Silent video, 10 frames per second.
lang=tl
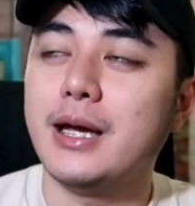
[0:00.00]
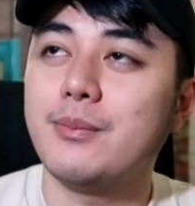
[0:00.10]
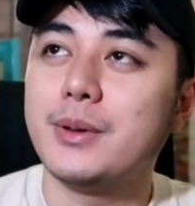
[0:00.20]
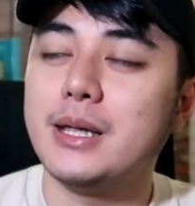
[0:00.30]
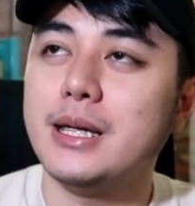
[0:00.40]

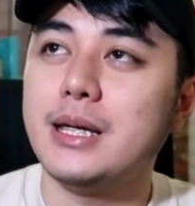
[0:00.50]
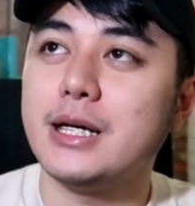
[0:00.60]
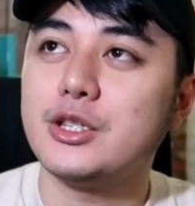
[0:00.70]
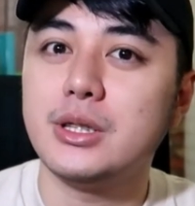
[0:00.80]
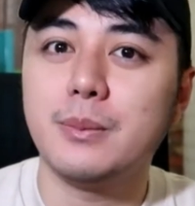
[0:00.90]
every
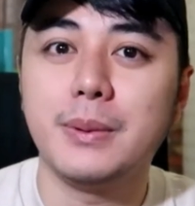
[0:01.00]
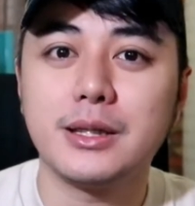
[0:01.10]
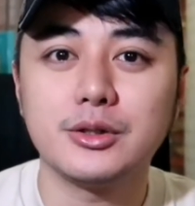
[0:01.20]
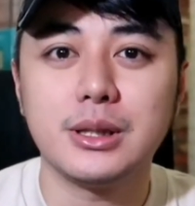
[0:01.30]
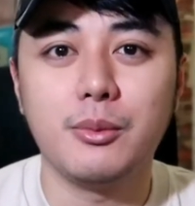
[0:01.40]

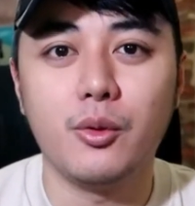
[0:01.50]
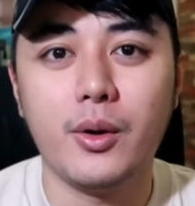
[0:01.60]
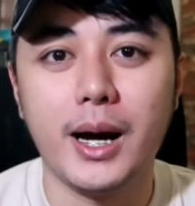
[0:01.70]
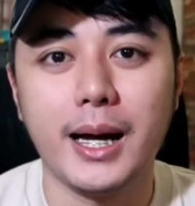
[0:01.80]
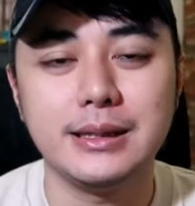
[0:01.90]
achievement ko sa
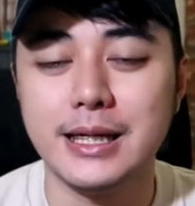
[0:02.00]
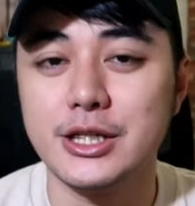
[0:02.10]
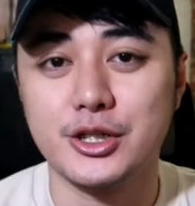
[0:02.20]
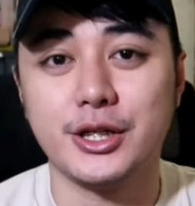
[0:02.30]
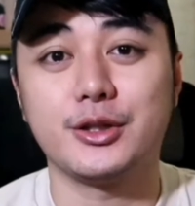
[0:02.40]
buhay,
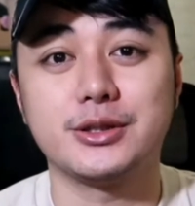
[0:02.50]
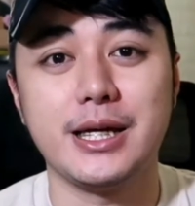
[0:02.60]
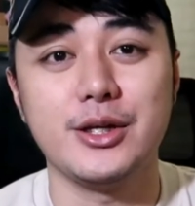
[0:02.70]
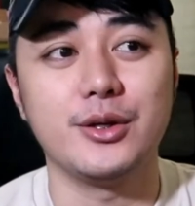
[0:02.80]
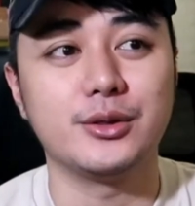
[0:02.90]
isi-share ko sa
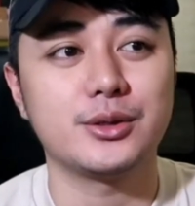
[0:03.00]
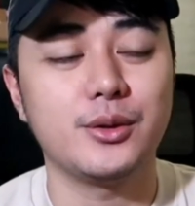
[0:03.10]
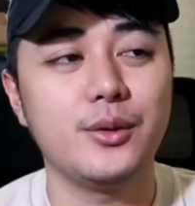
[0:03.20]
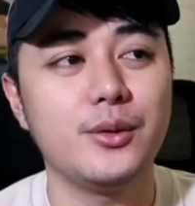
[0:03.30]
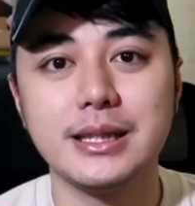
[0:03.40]
inyo.
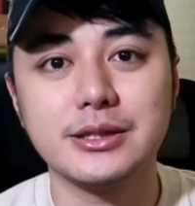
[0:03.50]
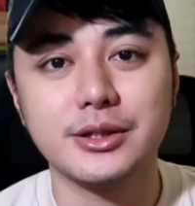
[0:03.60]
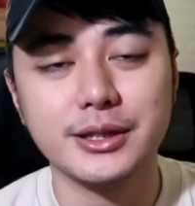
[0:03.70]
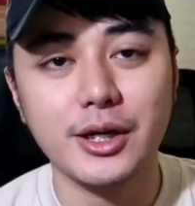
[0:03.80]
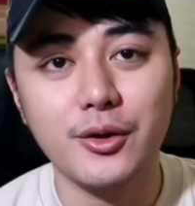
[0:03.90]
So,
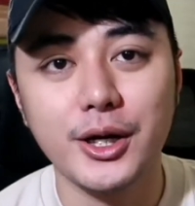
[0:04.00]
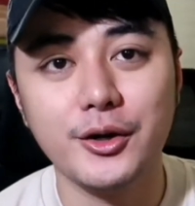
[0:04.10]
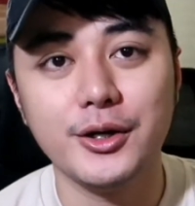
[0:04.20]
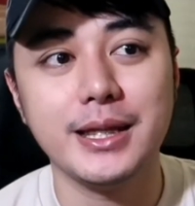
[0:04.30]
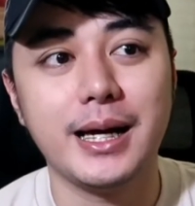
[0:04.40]
nag-start ako
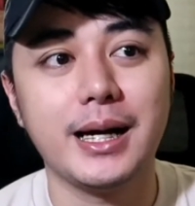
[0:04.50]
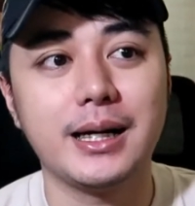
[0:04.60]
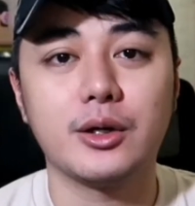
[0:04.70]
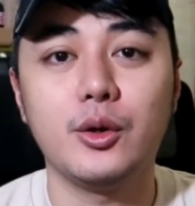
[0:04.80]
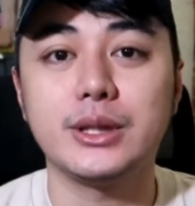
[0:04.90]
ngayon ng
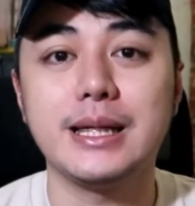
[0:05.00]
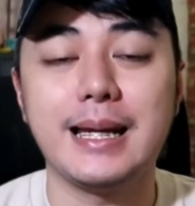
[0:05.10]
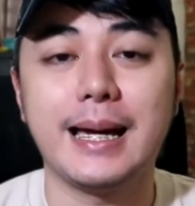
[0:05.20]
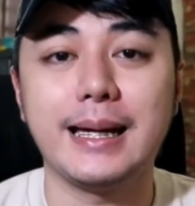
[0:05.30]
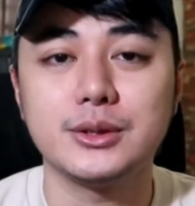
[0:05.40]

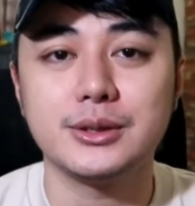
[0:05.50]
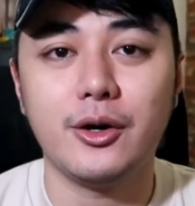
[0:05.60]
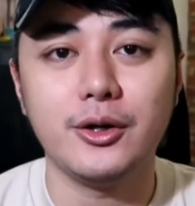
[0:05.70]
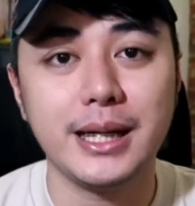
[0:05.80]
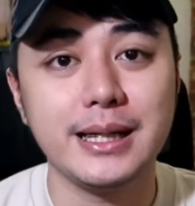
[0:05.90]
clothing line.
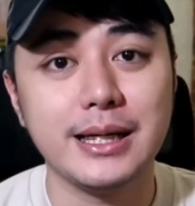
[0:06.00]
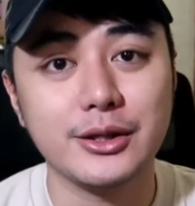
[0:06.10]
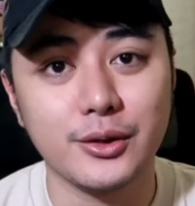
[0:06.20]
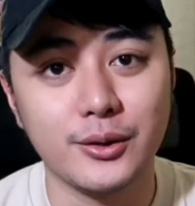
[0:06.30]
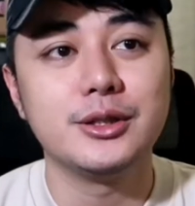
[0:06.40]
So, online
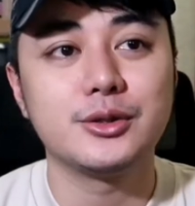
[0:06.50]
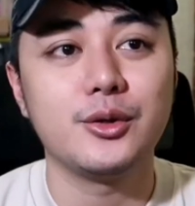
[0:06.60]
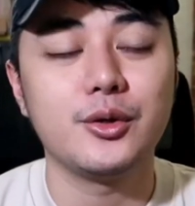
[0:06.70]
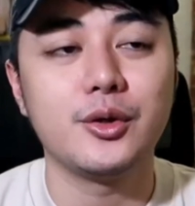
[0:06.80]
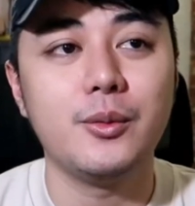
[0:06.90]
lang to.
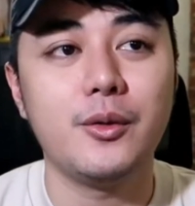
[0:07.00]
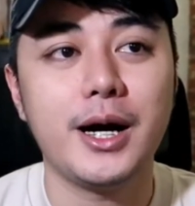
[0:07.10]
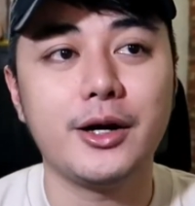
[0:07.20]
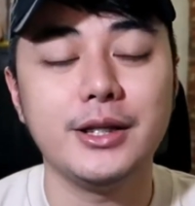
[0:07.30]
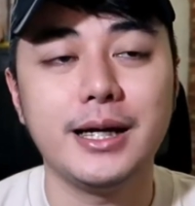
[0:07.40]
So,
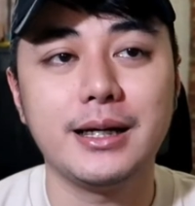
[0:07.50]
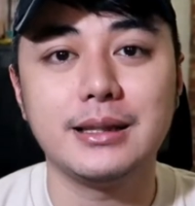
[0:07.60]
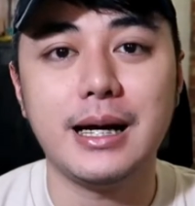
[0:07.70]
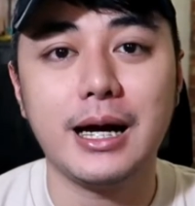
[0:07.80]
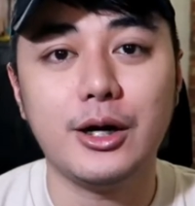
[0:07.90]
gumawa ko ng
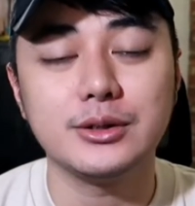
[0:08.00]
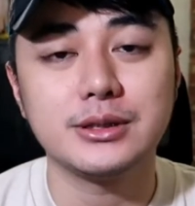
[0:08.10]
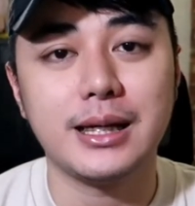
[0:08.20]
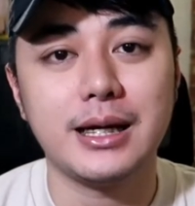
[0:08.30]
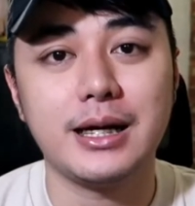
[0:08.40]

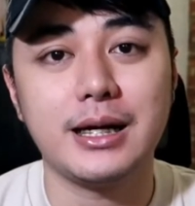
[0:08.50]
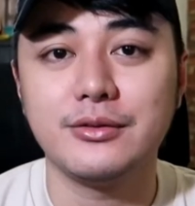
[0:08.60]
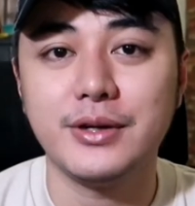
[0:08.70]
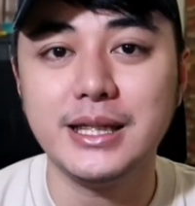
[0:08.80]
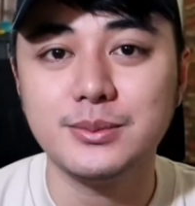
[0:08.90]
account sa
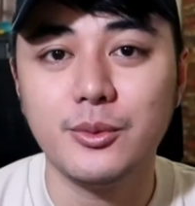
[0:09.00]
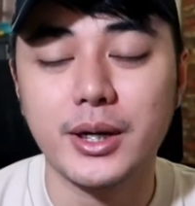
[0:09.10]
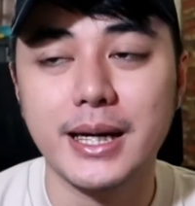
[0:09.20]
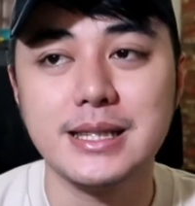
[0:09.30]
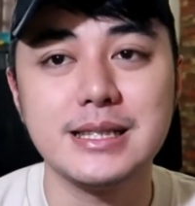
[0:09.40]

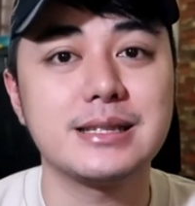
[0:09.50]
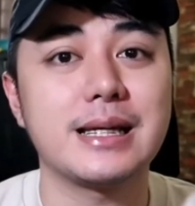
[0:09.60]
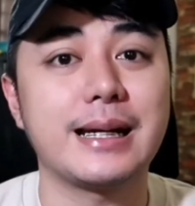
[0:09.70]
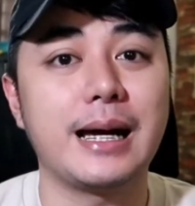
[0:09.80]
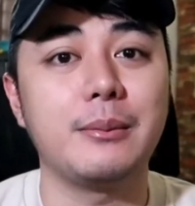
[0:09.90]
Facebook and
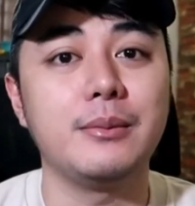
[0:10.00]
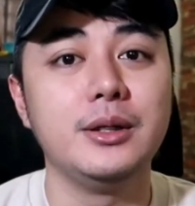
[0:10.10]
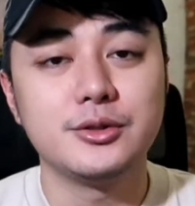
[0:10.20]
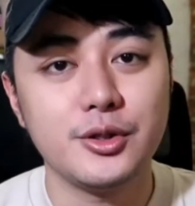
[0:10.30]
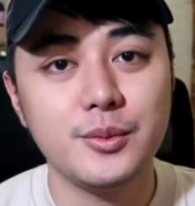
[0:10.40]
Instagram.
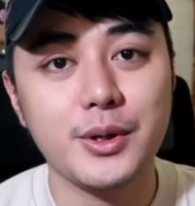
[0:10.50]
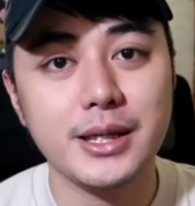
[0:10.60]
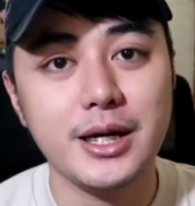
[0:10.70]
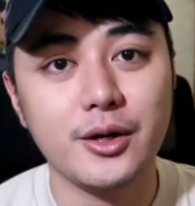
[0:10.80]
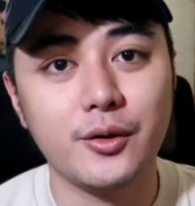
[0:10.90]
So, yung
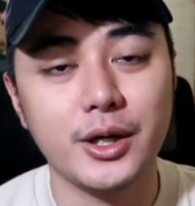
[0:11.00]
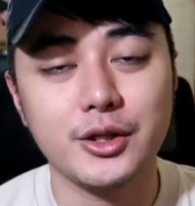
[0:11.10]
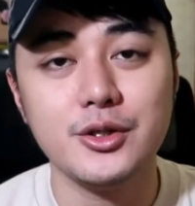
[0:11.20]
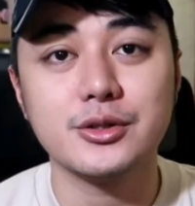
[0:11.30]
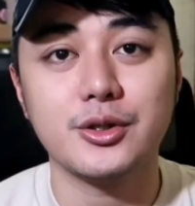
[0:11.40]
product ko,
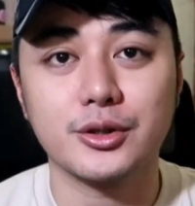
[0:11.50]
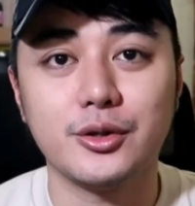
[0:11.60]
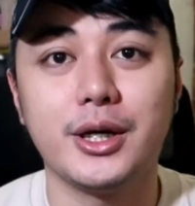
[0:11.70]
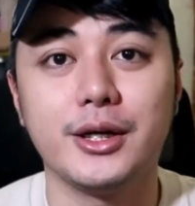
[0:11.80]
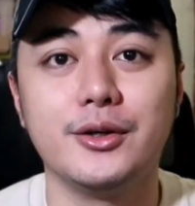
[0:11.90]
ito yung suot
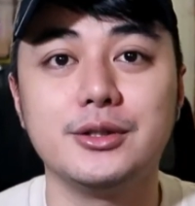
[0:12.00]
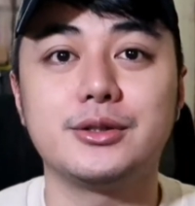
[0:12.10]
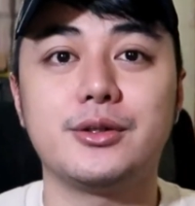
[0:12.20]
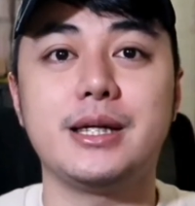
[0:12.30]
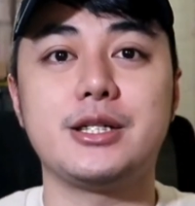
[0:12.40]
ko ngayon.
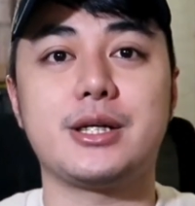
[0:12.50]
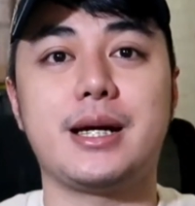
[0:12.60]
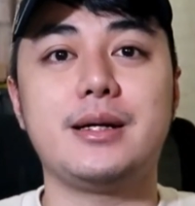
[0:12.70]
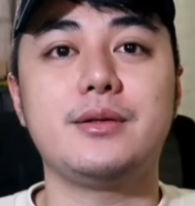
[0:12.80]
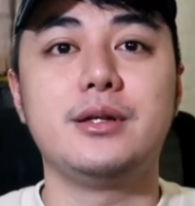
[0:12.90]
So, yan
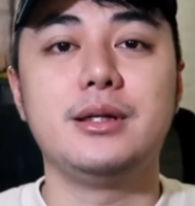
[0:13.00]
siya.